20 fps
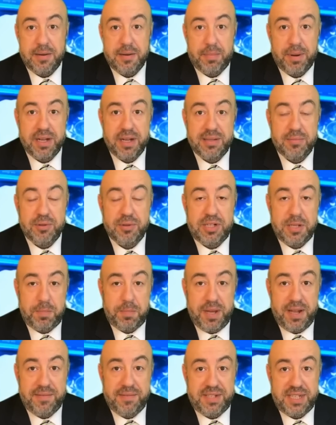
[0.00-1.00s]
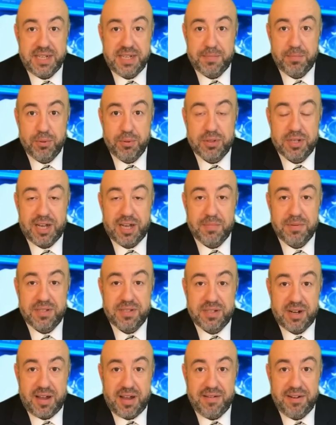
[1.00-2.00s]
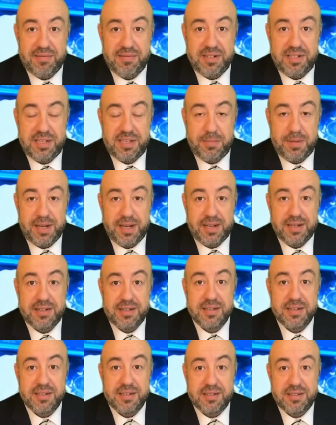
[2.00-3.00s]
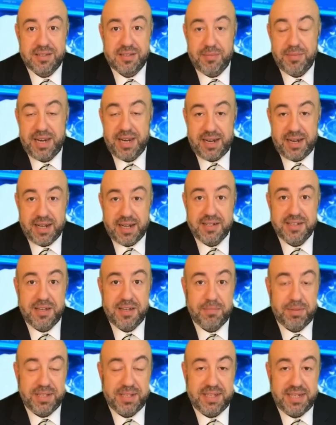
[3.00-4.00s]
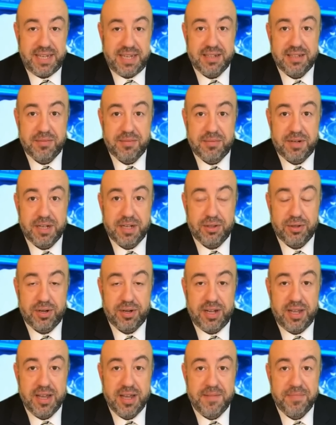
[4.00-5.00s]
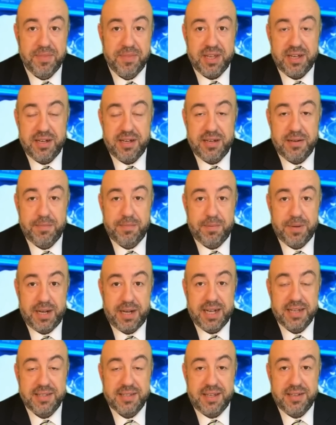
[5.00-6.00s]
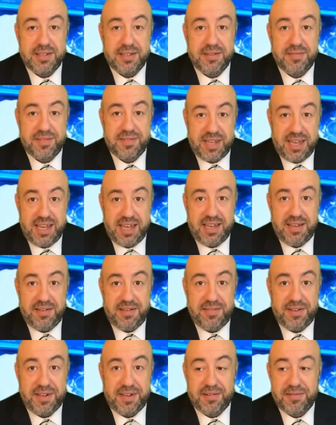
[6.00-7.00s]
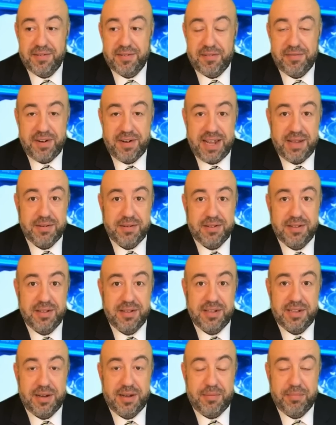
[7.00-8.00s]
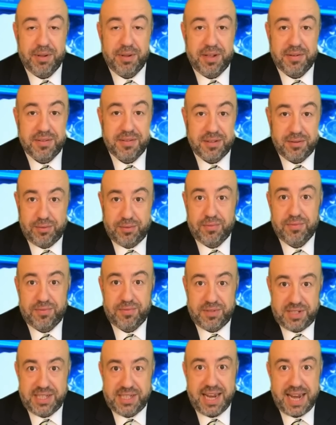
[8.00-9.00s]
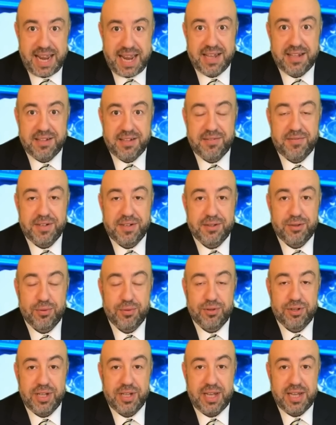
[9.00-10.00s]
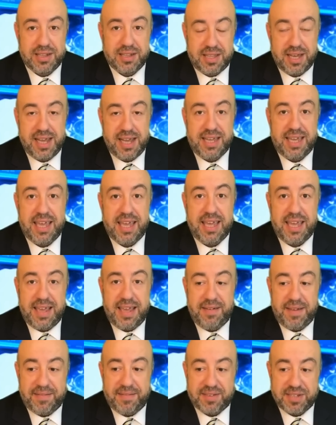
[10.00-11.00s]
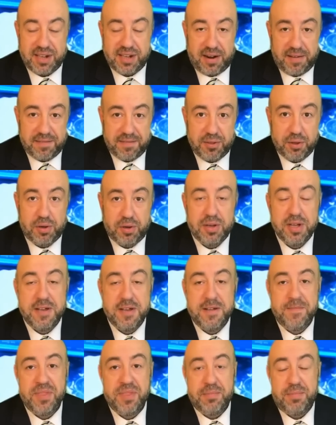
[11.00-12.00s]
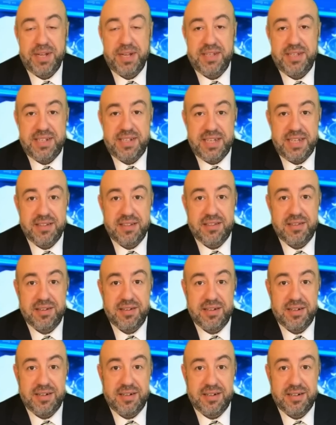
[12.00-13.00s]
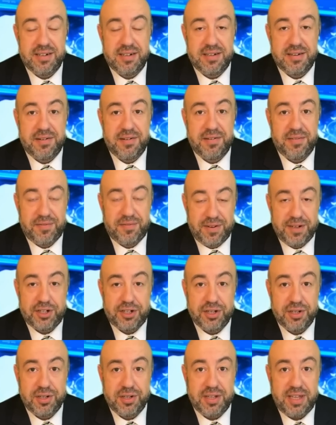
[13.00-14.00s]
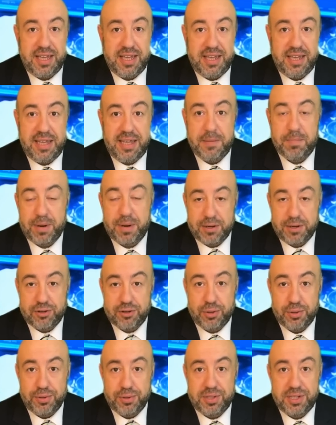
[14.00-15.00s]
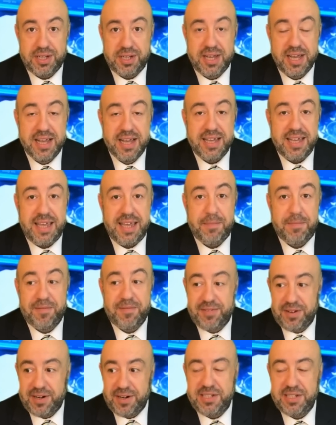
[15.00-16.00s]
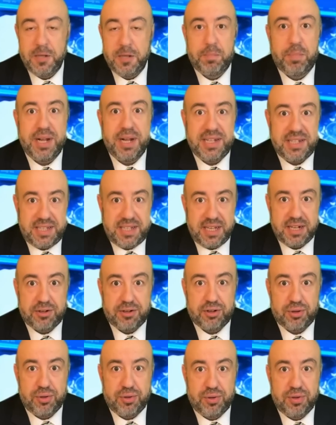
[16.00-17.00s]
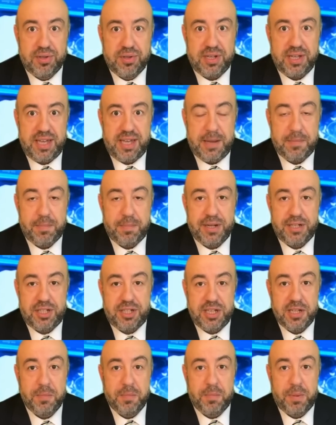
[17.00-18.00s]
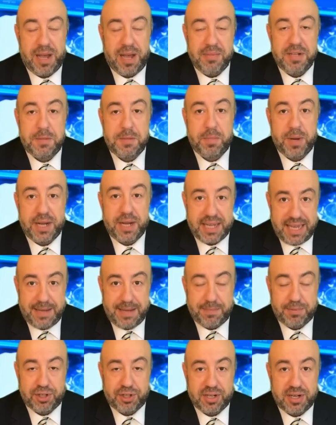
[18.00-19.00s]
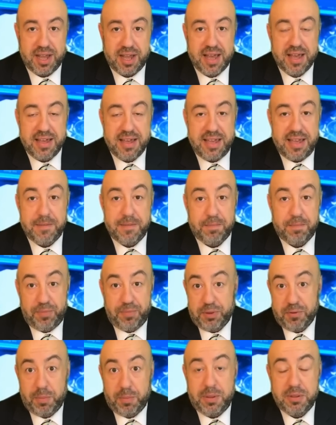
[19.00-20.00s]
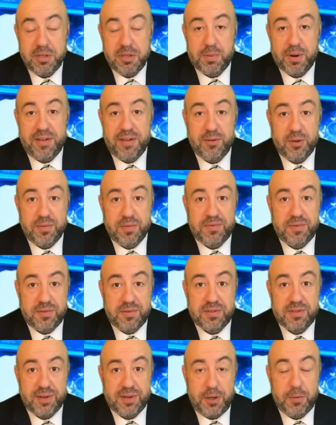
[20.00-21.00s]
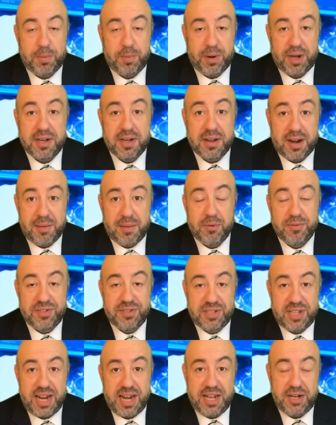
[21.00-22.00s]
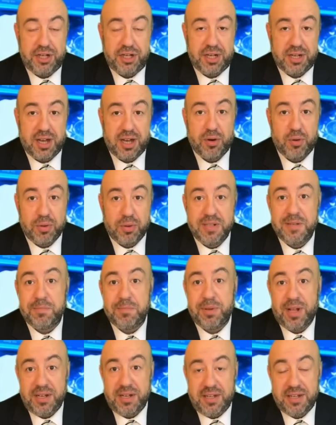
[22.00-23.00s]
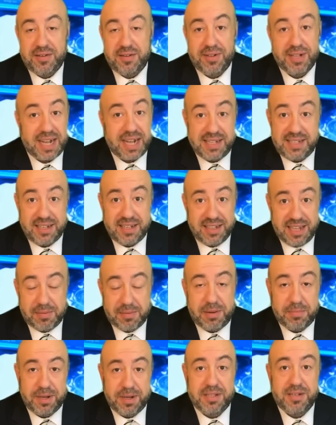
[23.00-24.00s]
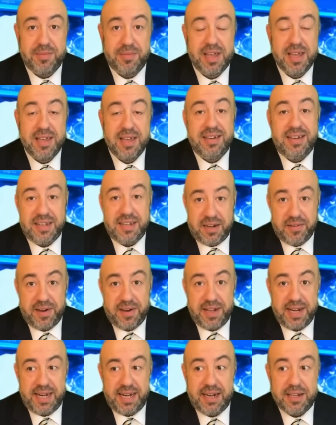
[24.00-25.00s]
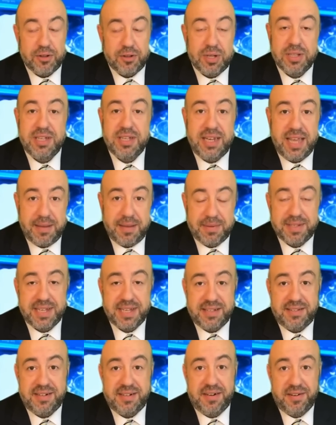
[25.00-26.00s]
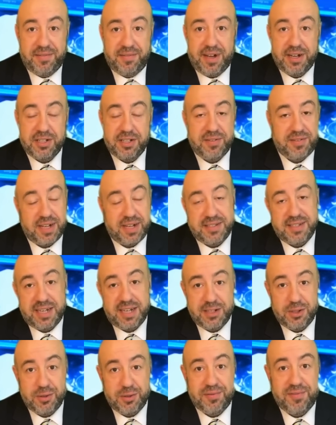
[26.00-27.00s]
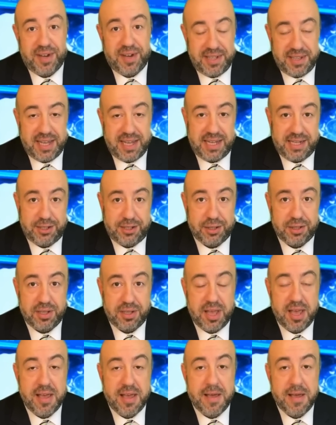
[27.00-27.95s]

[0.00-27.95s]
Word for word: Поэтому теперь всех будут как бы сравнивать себя с американским президентом, который а, оказался в Киеве во время, там была ну, сирена, воздушные атаки, и, и все равно президент э, вышел и, и прошелся, и выразил поддержку, и почтил память погибших, и, в общем-то, провел свою программу встречи, как он и планировал, хотя нам об этом не говорили. Но это не обязательно важно, в конце концов, война идет.